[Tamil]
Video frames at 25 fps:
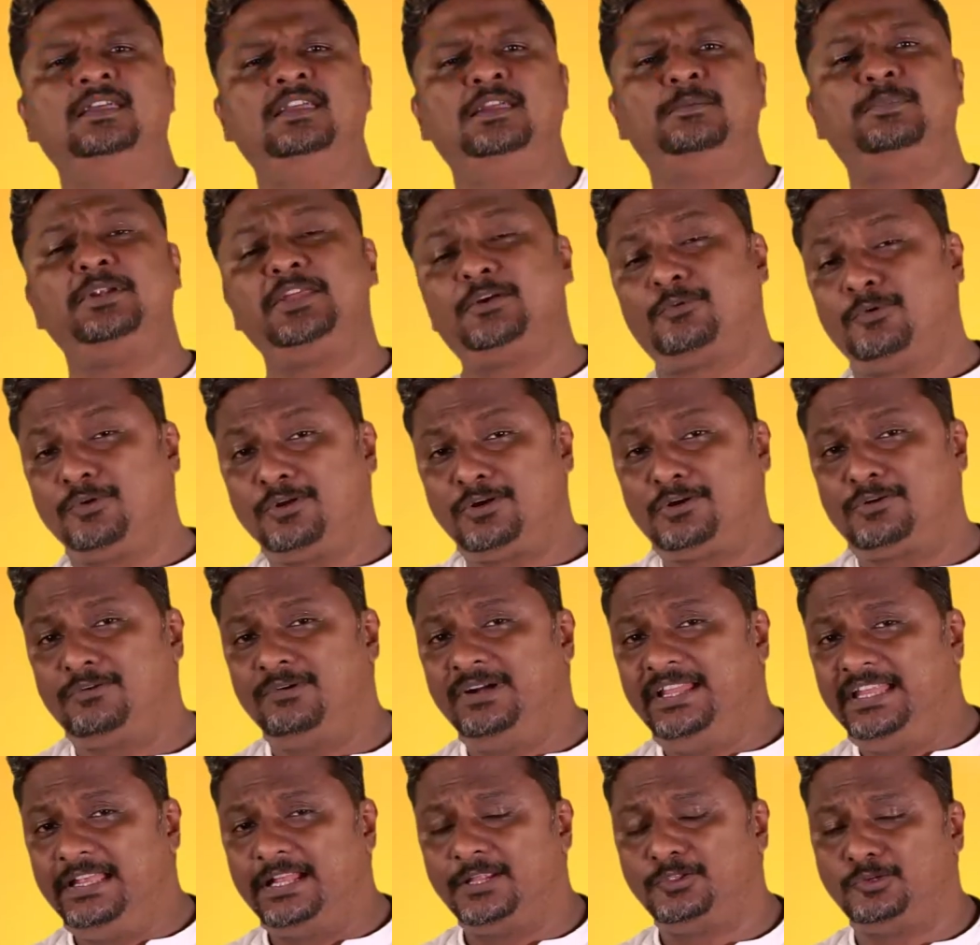இப்படி குறுக்கு
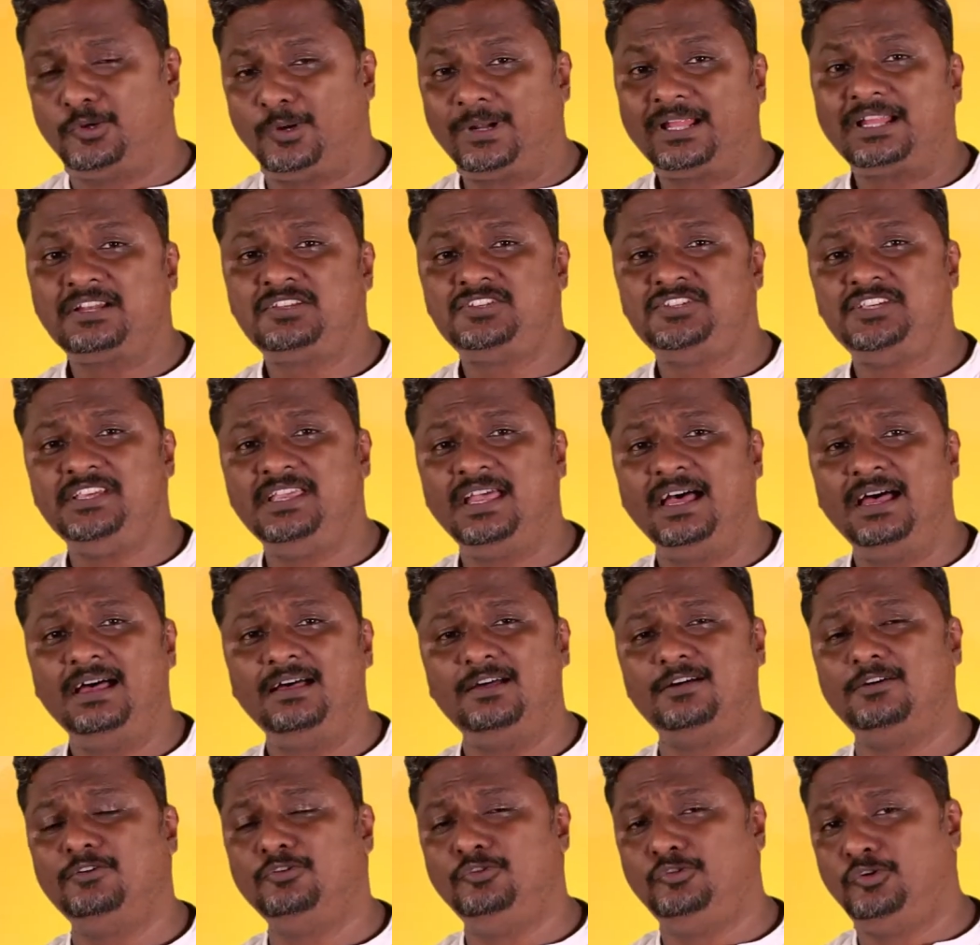வழியில்
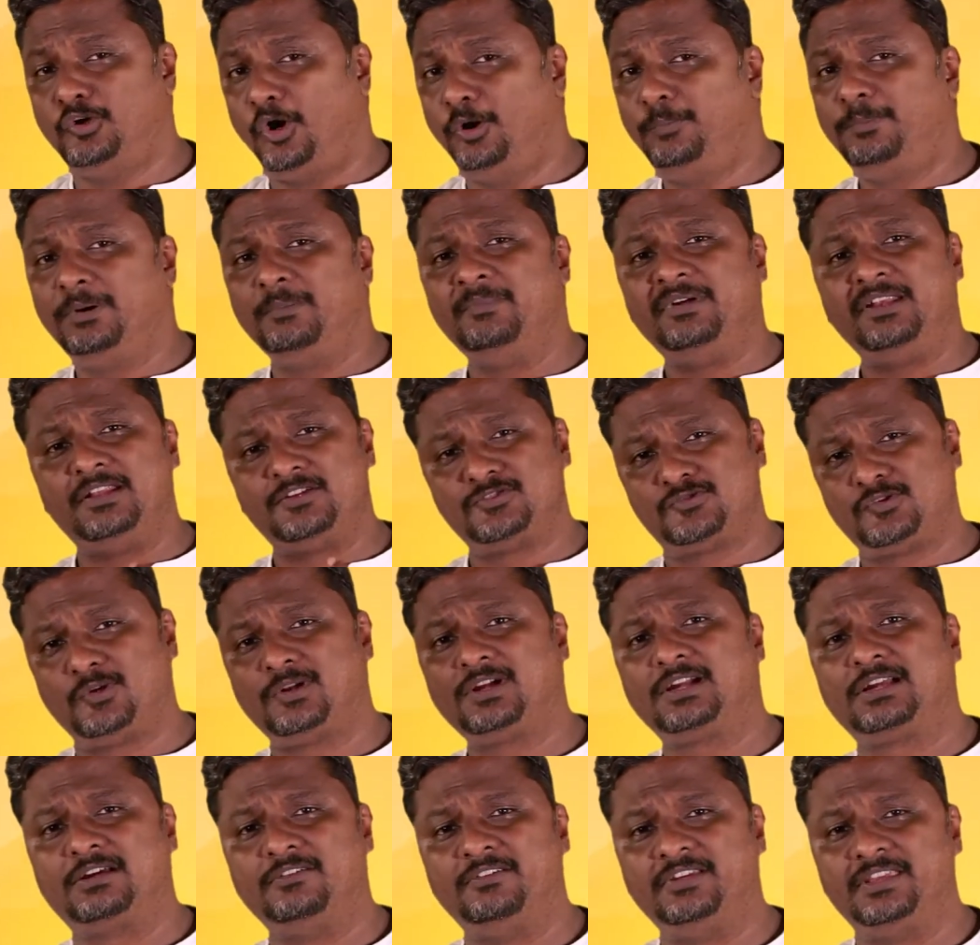தொடர்ச்சியாக டோப்பமினை
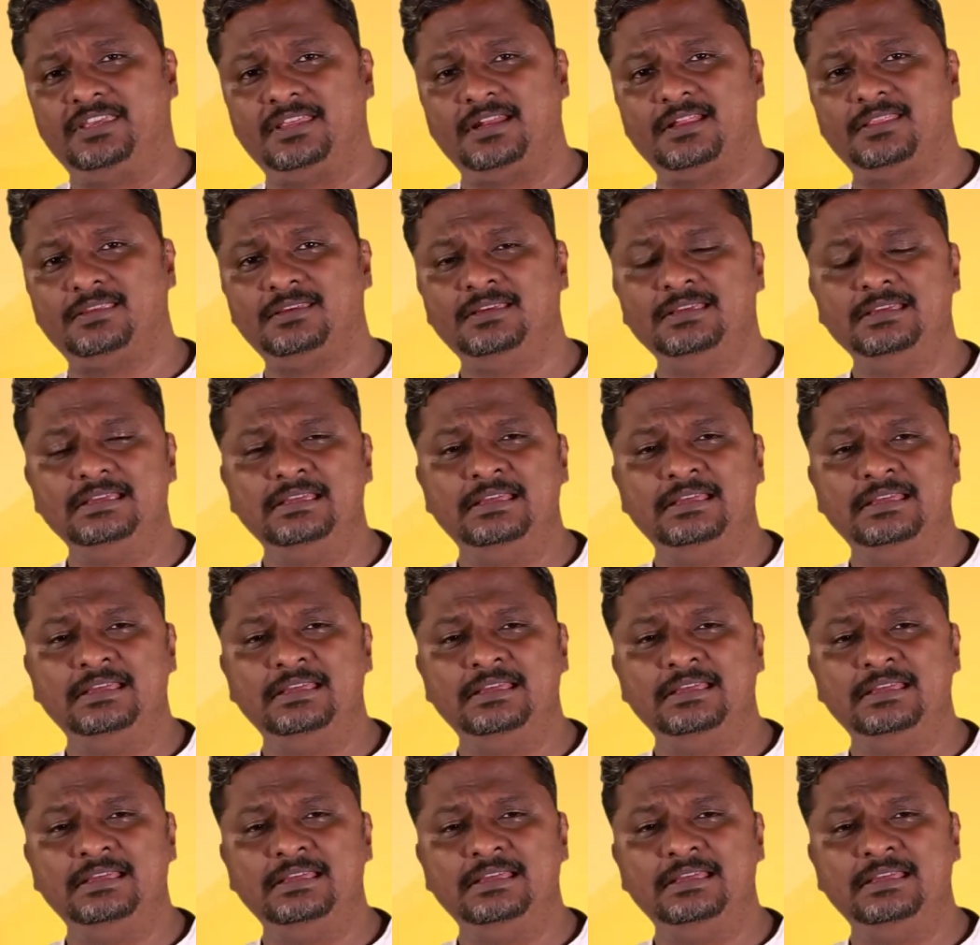சுரக்க வைக்கிறது